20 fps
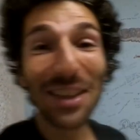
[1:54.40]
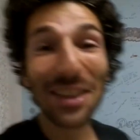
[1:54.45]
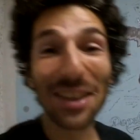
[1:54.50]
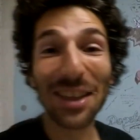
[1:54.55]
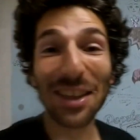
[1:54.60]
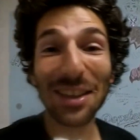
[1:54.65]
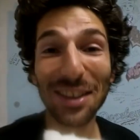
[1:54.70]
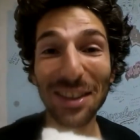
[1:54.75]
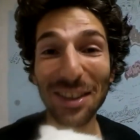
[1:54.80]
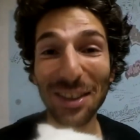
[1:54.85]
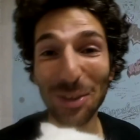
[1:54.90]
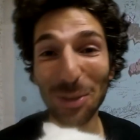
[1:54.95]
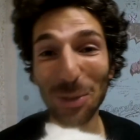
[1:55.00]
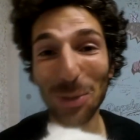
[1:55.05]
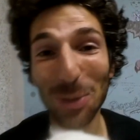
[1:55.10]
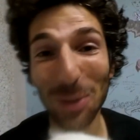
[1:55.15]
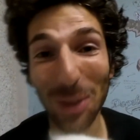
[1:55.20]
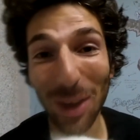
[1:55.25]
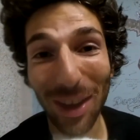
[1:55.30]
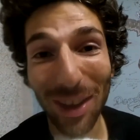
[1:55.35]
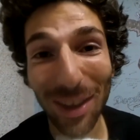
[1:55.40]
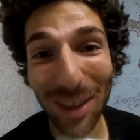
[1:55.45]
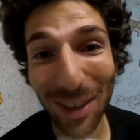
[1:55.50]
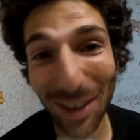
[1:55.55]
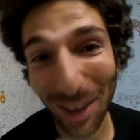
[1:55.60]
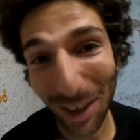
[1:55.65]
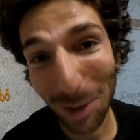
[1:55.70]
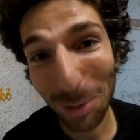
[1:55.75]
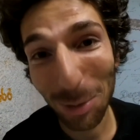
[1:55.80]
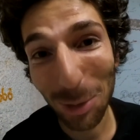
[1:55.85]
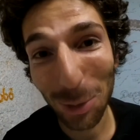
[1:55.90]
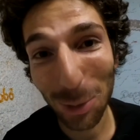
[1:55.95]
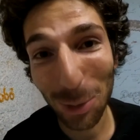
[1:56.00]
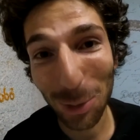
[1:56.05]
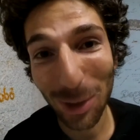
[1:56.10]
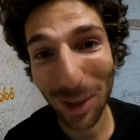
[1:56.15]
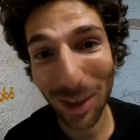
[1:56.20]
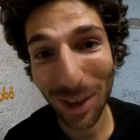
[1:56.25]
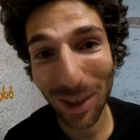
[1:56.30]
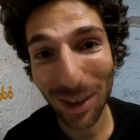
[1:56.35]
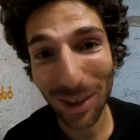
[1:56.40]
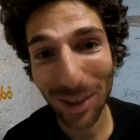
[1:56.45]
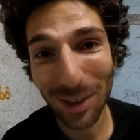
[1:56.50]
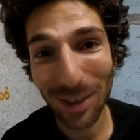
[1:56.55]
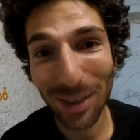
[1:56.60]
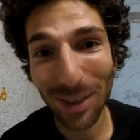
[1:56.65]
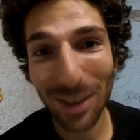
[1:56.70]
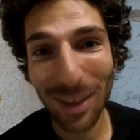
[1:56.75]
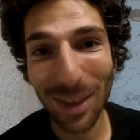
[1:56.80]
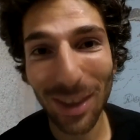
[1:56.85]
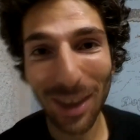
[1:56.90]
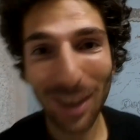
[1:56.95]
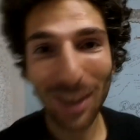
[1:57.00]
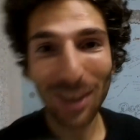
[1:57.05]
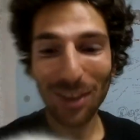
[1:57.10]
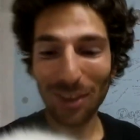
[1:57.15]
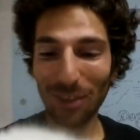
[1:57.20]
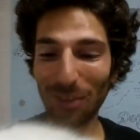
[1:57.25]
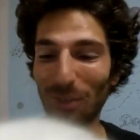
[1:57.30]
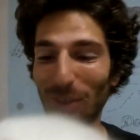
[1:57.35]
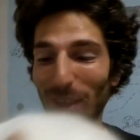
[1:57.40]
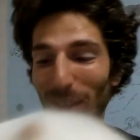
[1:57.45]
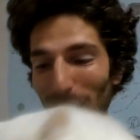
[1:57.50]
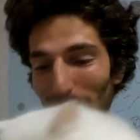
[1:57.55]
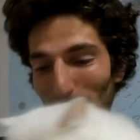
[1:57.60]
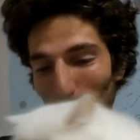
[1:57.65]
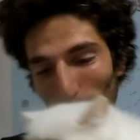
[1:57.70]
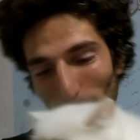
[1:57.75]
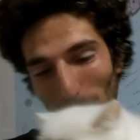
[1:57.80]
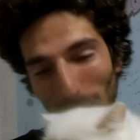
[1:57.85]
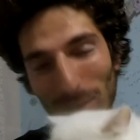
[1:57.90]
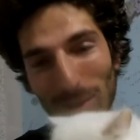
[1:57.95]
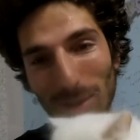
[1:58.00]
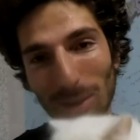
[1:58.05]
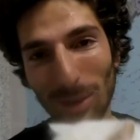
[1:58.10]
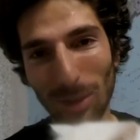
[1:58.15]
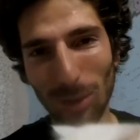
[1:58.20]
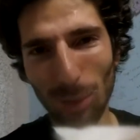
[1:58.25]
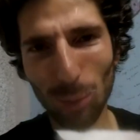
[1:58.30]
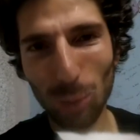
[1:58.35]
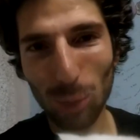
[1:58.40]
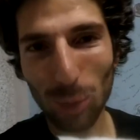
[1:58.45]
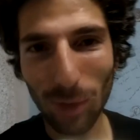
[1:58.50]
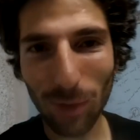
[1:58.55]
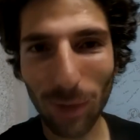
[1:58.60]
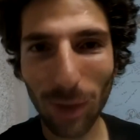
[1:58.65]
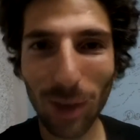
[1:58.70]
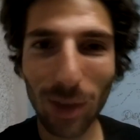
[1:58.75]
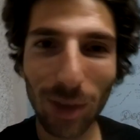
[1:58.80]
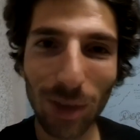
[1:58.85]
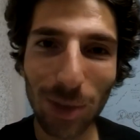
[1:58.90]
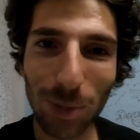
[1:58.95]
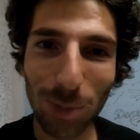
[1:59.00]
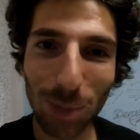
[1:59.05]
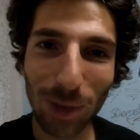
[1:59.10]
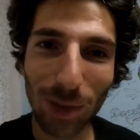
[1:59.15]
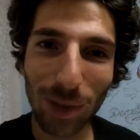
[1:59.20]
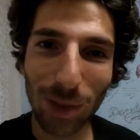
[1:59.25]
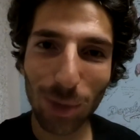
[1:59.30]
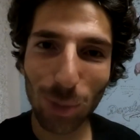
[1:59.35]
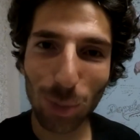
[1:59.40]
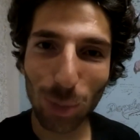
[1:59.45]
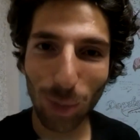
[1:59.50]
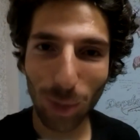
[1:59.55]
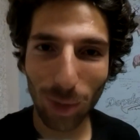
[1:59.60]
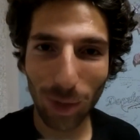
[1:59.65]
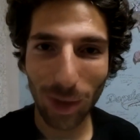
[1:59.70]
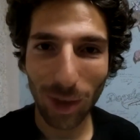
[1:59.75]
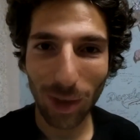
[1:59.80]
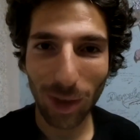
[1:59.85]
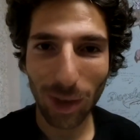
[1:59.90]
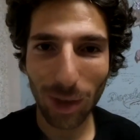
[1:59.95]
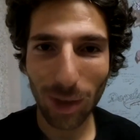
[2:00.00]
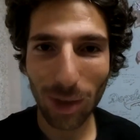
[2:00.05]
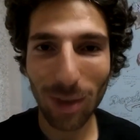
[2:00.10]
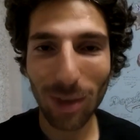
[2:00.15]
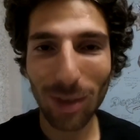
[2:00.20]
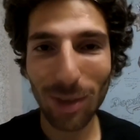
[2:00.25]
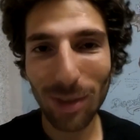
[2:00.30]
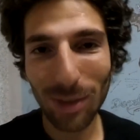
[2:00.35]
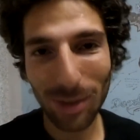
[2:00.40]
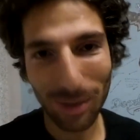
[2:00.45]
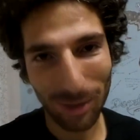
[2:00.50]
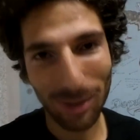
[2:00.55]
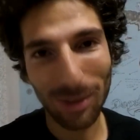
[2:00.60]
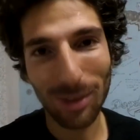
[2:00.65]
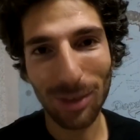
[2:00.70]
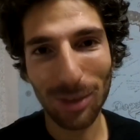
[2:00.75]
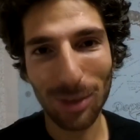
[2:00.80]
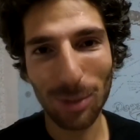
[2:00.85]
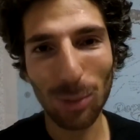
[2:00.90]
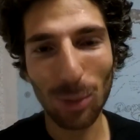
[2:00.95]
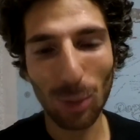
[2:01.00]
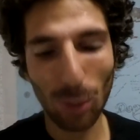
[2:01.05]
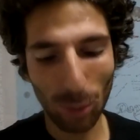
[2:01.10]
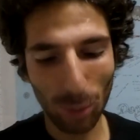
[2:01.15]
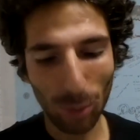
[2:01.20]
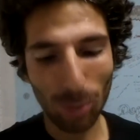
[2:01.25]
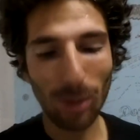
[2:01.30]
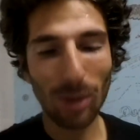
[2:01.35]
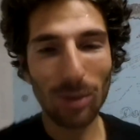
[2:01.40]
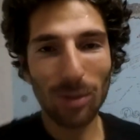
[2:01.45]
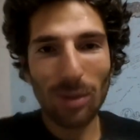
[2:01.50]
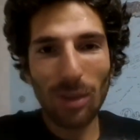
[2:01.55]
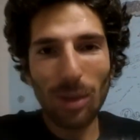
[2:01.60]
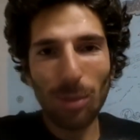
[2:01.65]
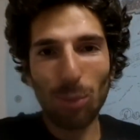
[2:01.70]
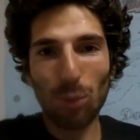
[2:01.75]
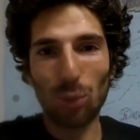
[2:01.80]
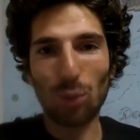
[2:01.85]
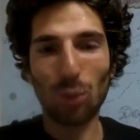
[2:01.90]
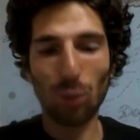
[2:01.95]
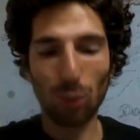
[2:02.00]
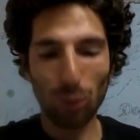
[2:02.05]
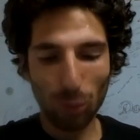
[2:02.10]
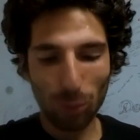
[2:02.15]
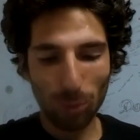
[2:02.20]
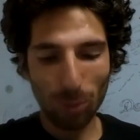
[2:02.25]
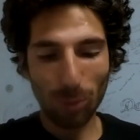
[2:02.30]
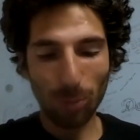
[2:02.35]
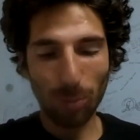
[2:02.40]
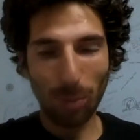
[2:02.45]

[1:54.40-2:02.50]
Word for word: Kedinin kulağına kahmet okuyarak ve sonrasında da üç defa ismini söyleyerek ismi konulmaz. Niye bu çocuk mu